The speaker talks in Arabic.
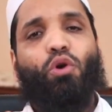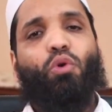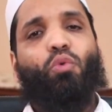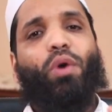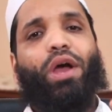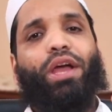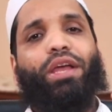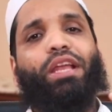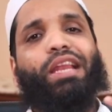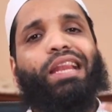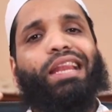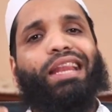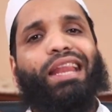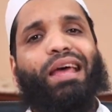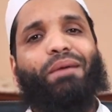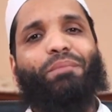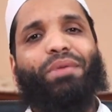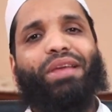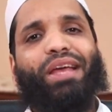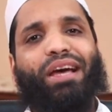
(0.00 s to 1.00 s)
وإن
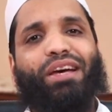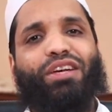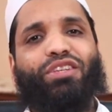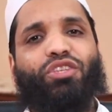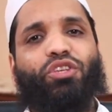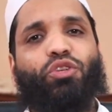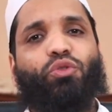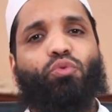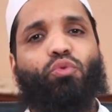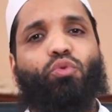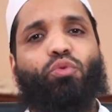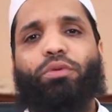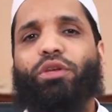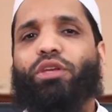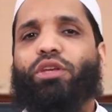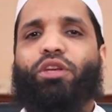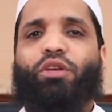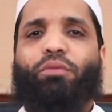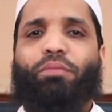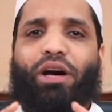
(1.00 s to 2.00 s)
لم يقصدوا
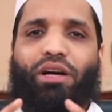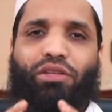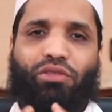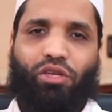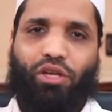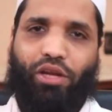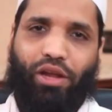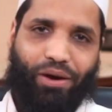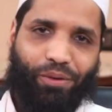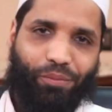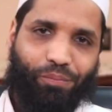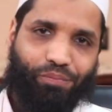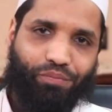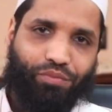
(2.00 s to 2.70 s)
به باطلا